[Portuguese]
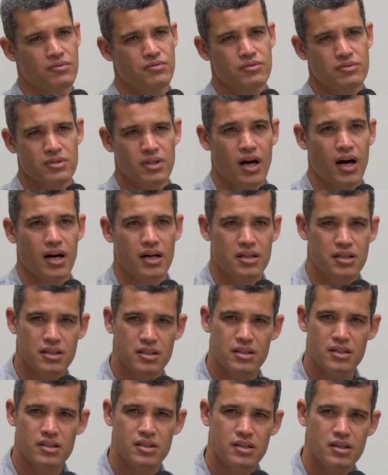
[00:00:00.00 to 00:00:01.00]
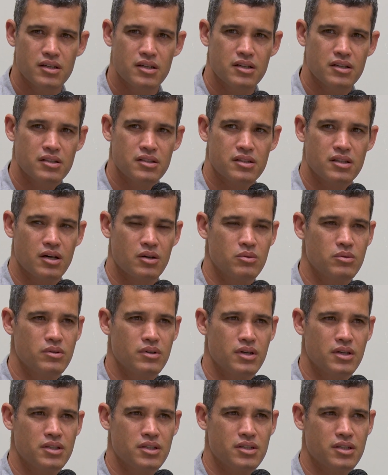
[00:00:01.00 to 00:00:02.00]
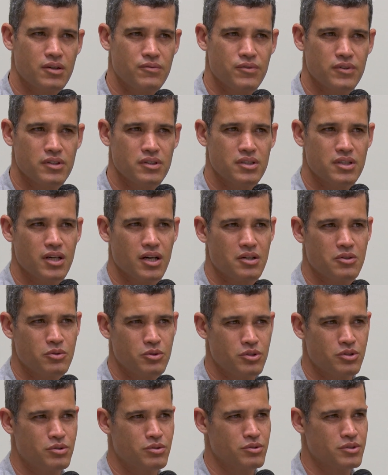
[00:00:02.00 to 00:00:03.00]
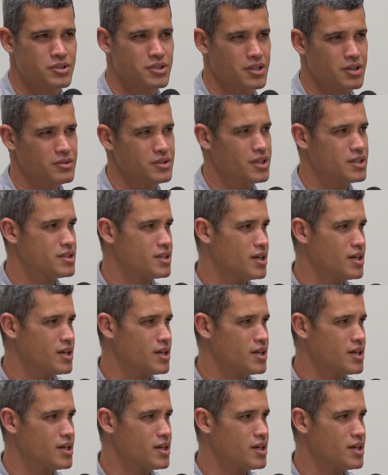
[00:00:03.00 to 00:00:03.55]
empresas, instituições de pesquisas e poder público.